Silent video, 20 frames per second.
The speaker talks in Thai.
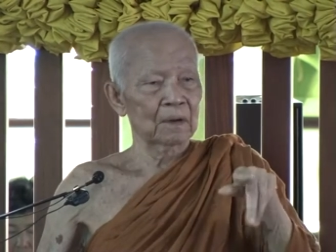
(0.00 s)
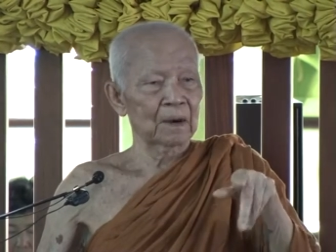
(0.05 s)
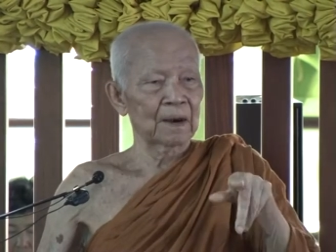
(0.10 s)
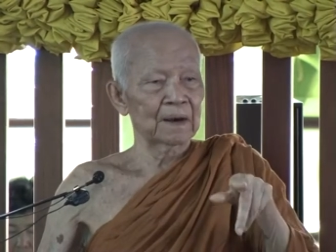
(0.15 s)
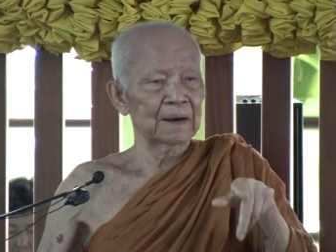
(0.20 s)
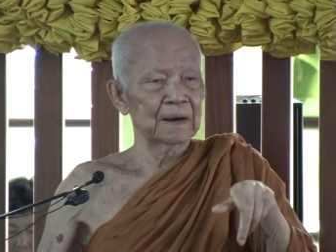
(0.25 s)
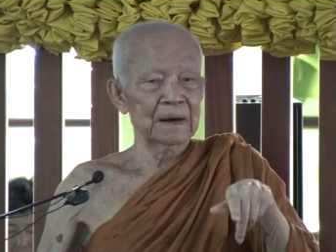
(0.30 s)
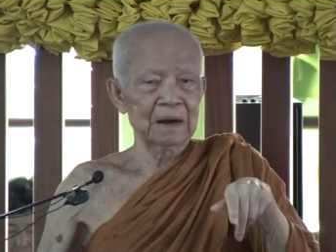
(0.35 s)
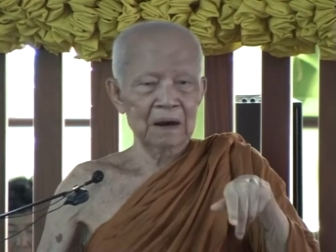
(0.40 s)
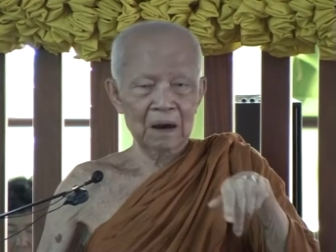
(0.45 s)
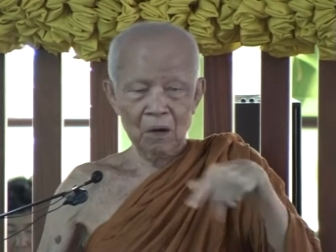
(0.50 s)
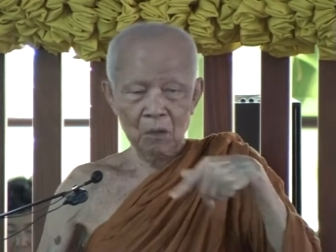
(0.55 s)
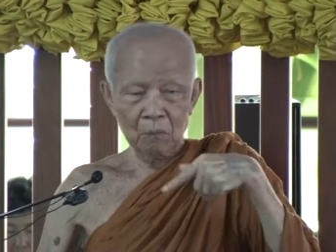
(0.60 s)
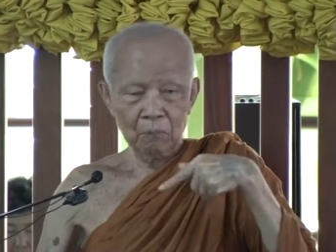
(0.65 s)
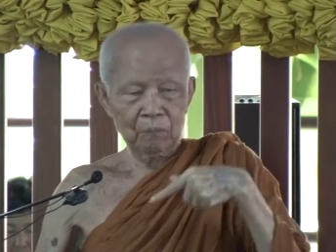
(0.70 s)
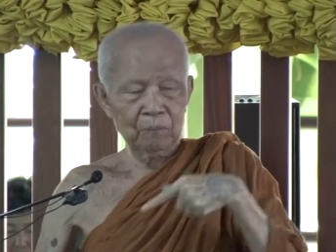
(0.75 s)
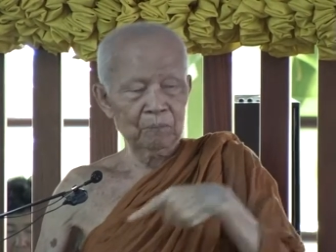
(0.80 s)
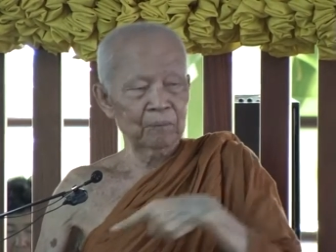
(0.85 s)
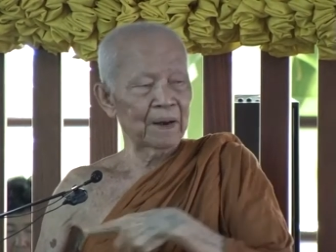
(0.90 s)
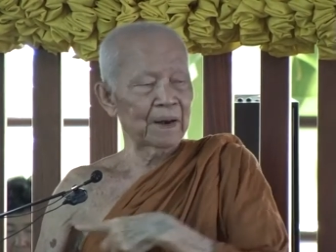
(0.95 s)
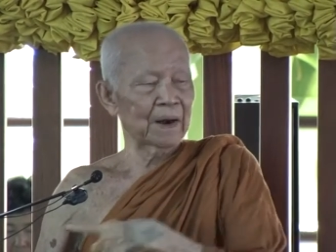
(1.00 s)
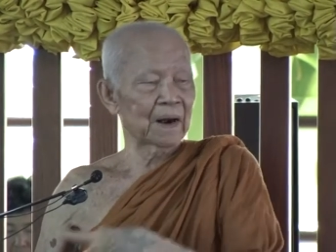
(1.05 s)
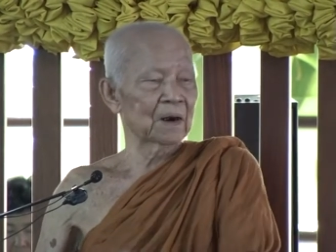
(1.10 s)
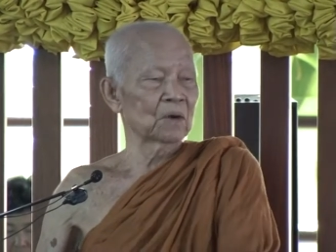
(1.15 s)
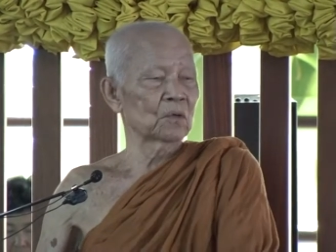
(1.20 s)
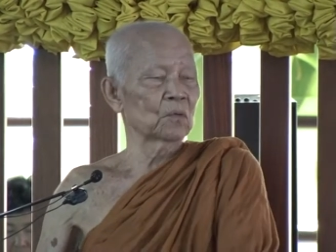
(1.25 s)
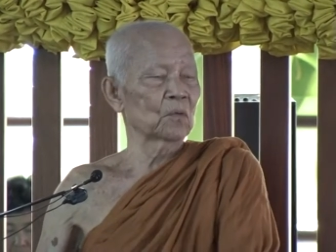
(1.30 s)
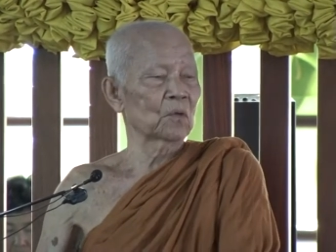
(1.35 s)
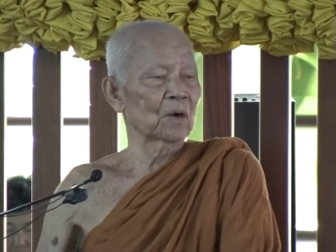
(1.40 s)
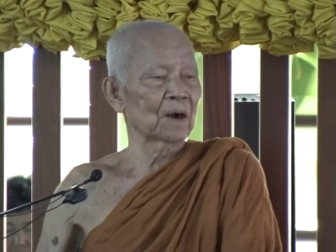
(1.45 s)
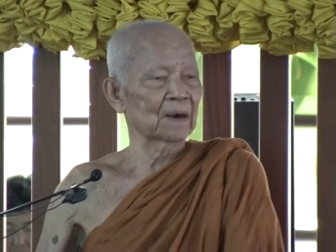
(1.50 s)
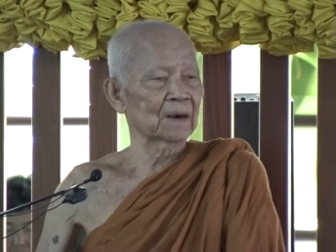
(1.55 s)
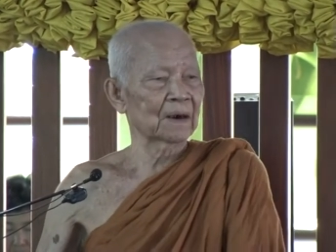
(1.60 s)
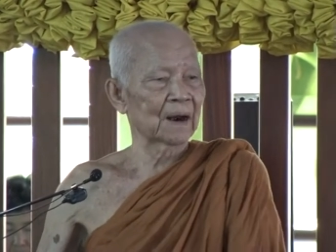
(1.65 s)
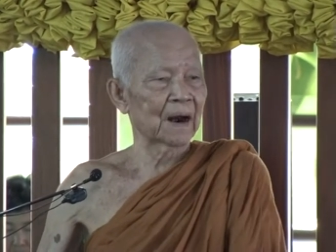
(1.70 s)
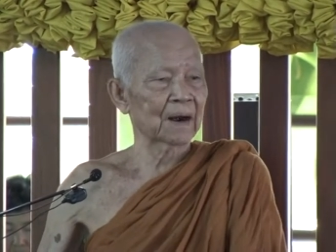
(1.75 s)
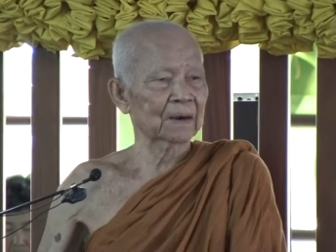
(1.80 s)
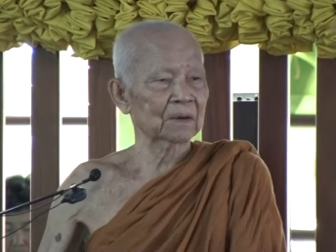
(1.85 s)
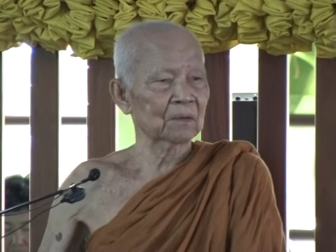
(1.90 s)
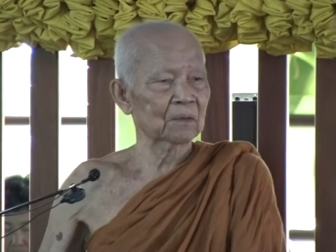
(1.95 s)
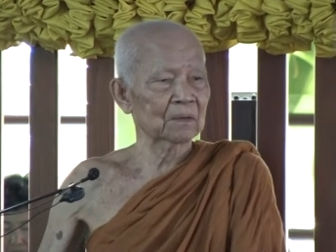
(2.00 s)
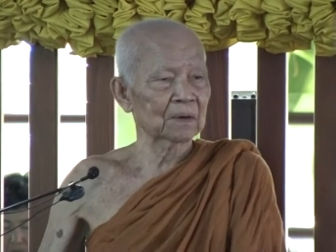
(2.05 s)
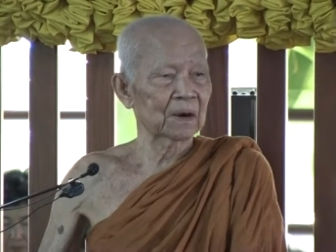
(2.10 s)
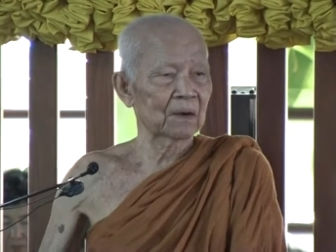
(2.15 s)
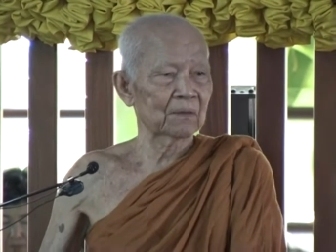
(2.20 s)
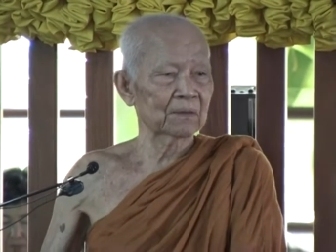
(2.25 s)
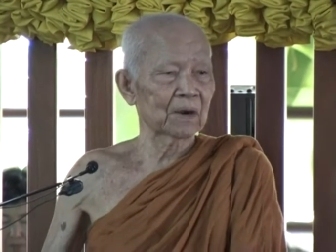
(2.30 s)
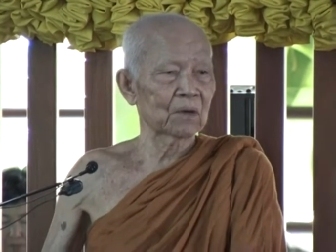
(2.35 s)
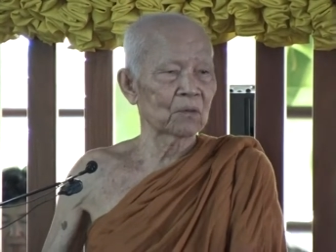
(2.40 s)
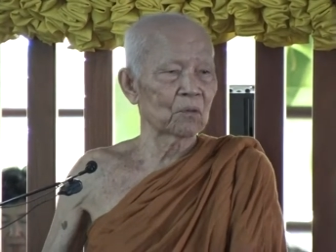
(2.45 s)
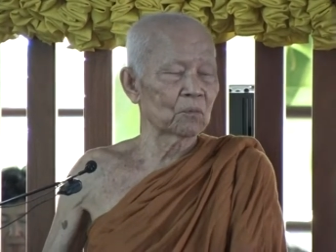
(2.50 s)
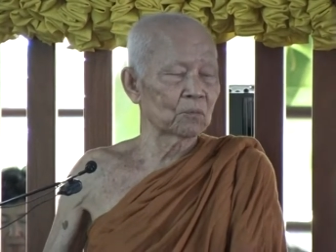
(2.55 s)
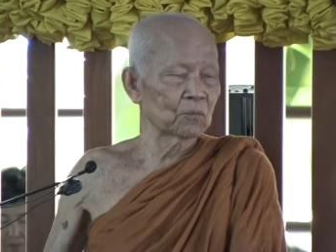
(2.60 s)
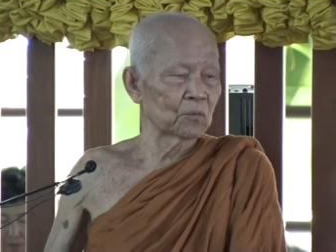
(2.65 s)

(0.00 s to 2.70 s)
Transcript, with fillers: อันนี้เข้าไปให้ลูกให้หลานของเราได้